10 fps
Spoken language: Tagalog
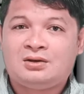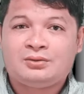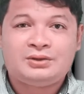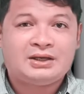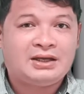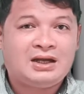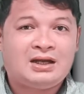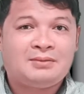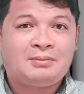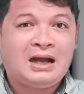o di
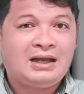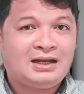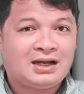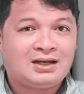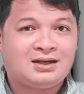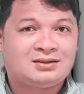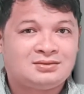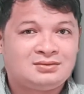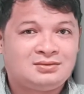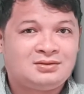kaya mga anak lang.
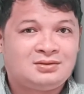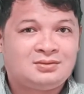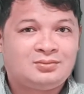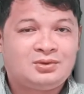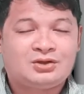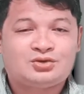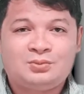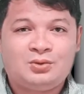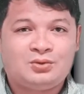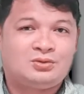Unang
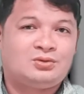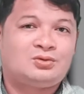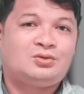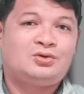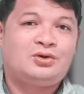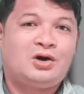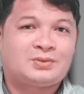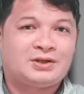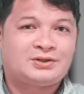subo huno na ang